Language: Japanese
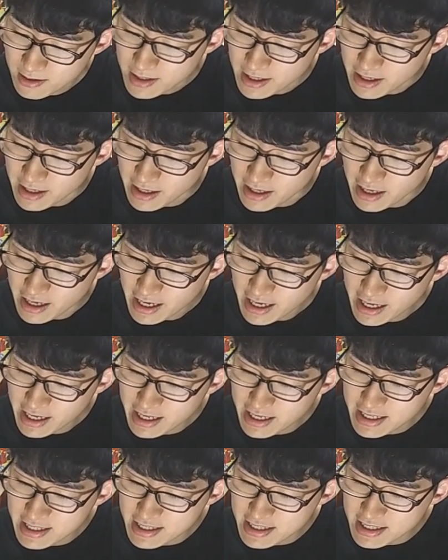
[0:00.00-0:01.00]
えー、
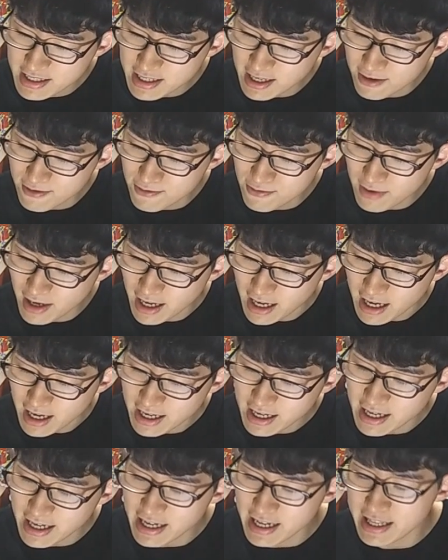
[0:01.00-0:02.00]
アハレンさんは
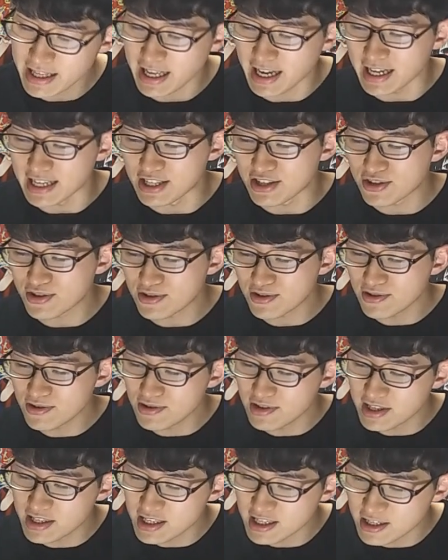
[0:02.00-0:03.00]
測れない
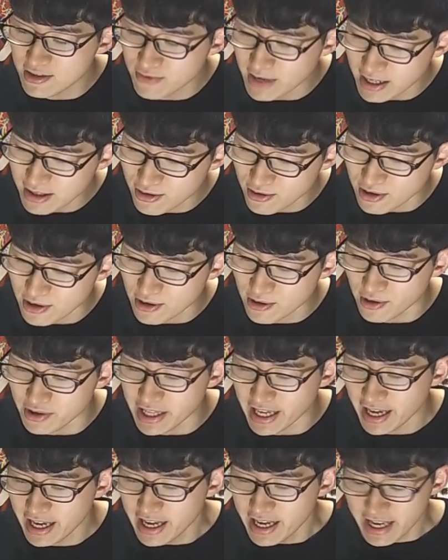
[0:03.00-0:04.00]
11話という子
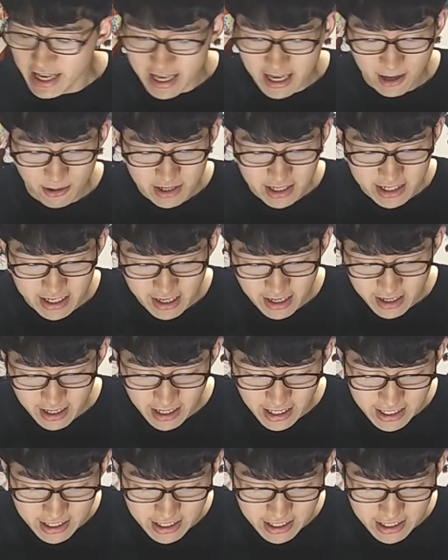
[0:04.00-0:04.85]
ね、えー、こちら前回